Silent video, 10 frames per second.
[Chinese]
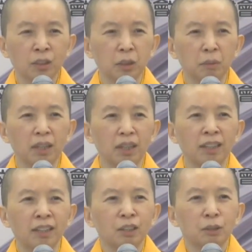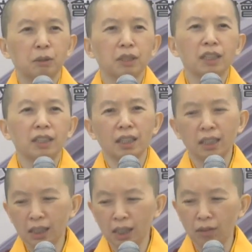对不对？所以你在
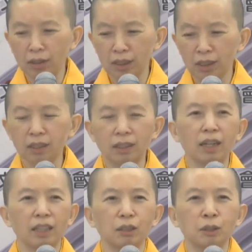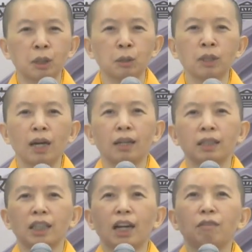念《高王经》，你当然要求他
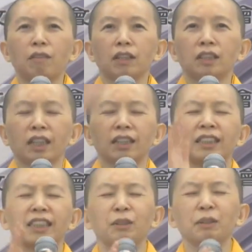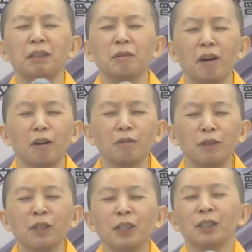下方善积冤枉
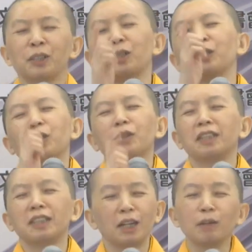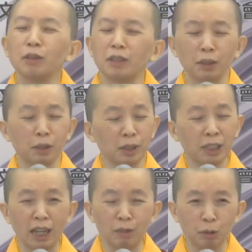佛，求求你让我能够
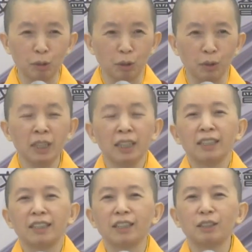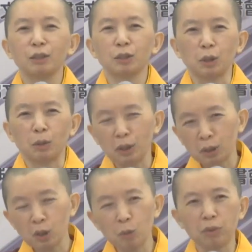善终，能够走的
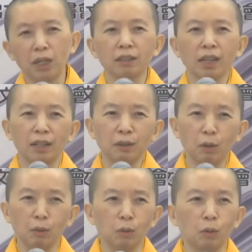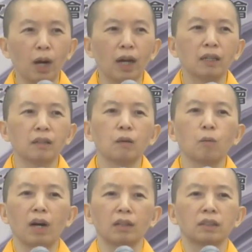时候不要太痛苦，还能够
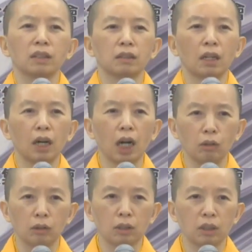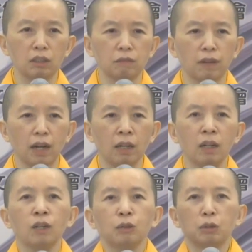往生到好的地方。
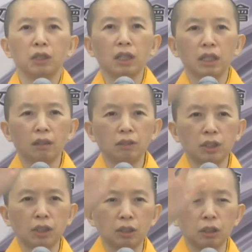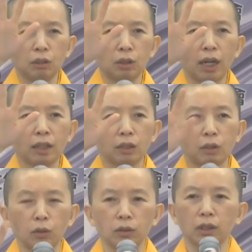所以你要摄受他的
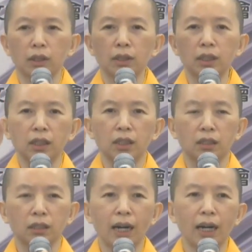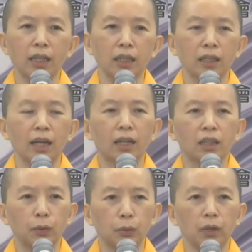功德，请他以
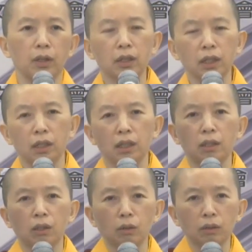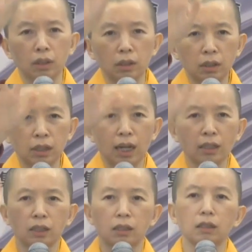他的愿力跟功德
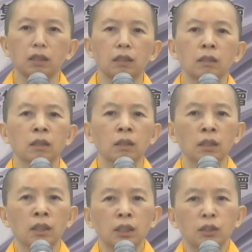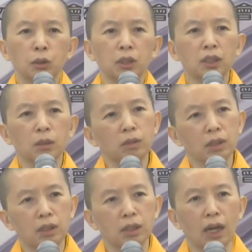加持你。虽然是不
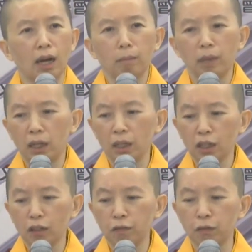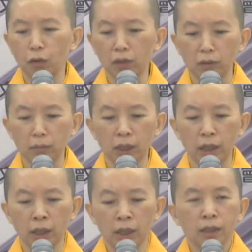是讲每一个佛里
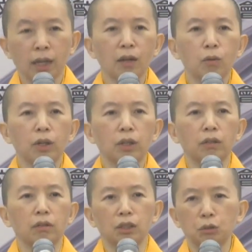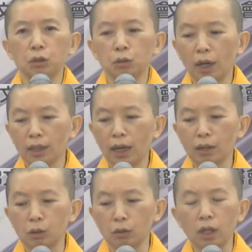面，他会有你去抓
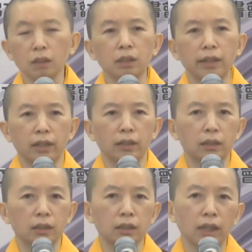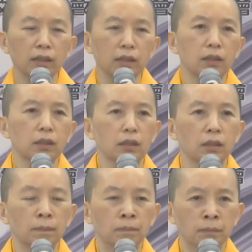他重要的两个字、三个字，